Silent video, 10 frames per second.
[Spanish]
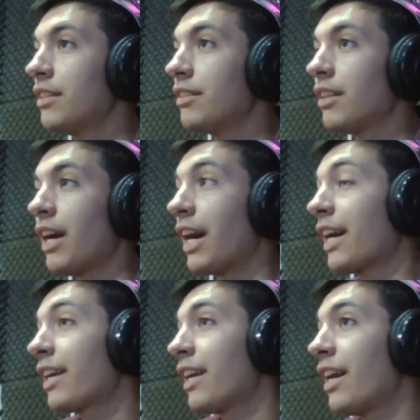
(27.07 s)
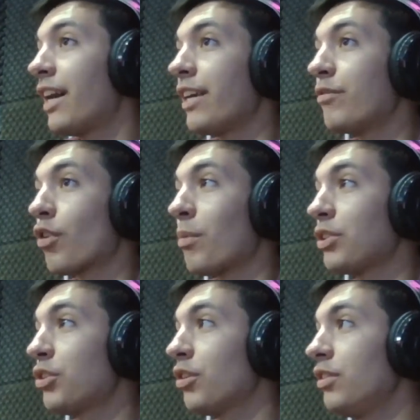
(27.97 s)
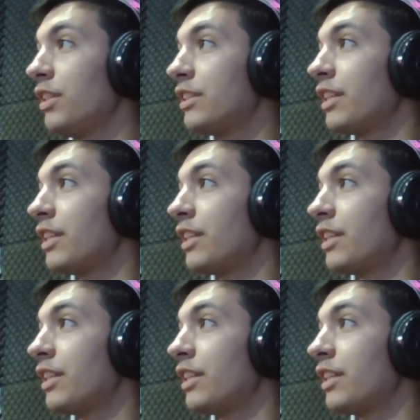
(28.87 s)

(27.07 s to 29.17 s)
Agarra información y